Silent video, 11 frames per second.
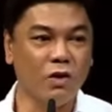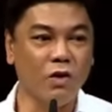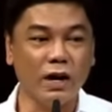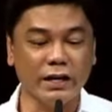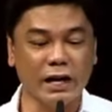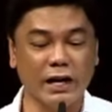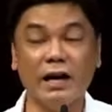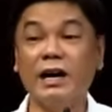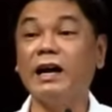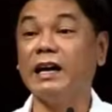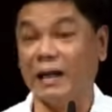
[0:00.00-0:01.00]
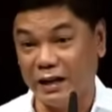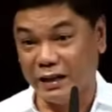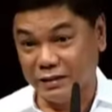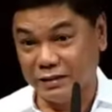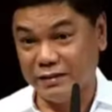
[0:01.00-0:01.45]
O kaya,
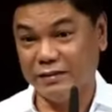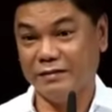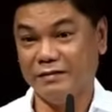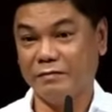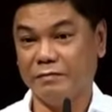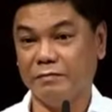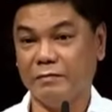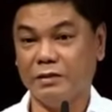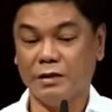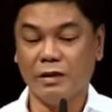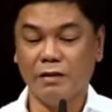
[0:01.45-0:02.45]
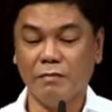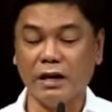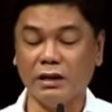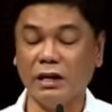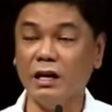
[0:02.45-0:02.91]
galit.
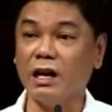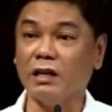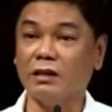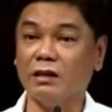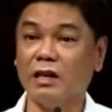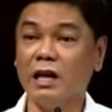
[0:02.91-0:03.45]
Bakit inggit?